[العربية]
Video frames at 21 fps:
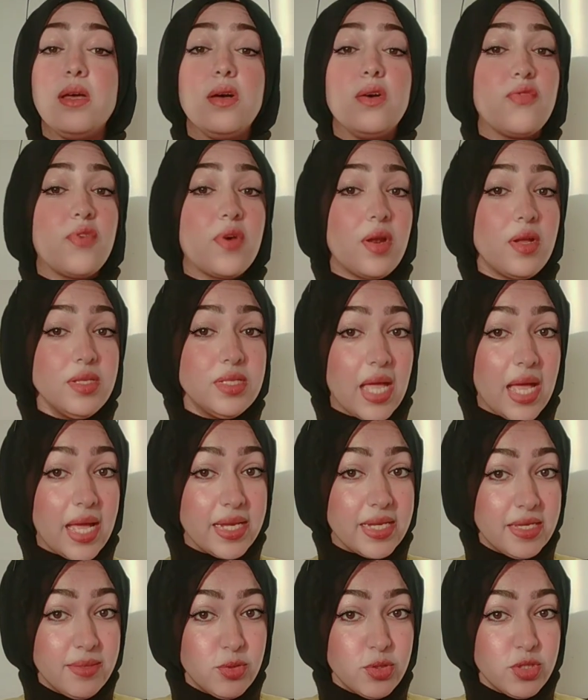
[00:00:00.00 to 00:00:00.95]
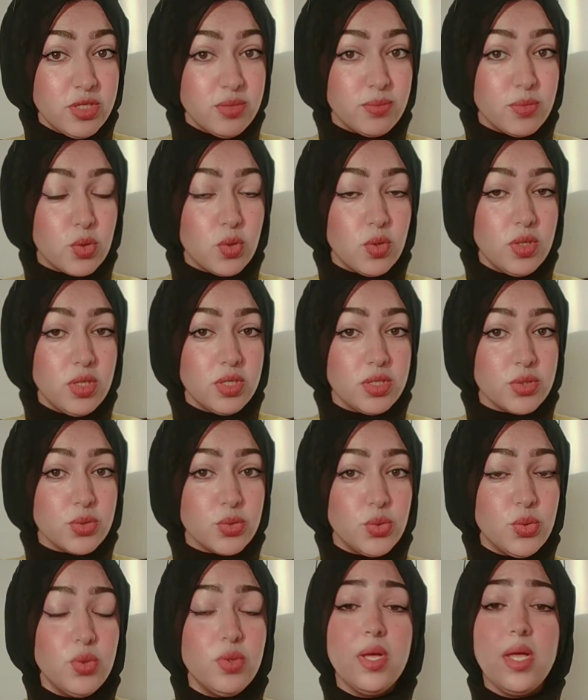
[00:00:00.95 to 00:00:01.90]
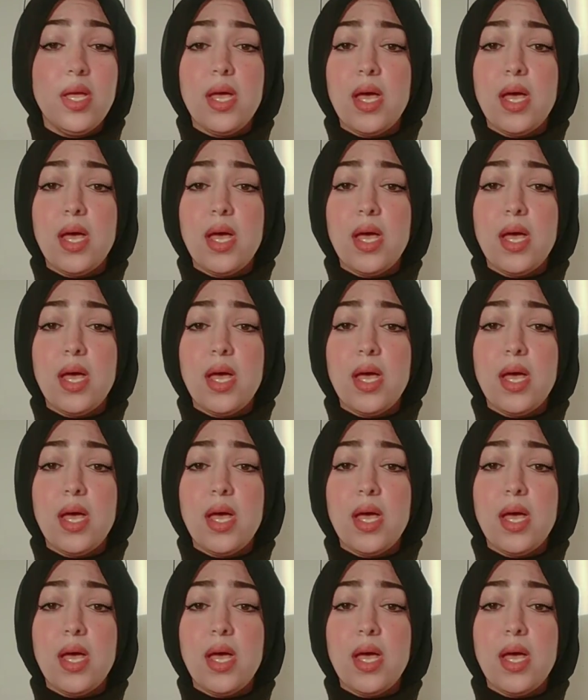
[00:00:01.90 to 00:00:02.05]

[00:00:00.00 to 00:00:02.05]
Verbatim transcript: فرد عليه بوتين بكل هدوء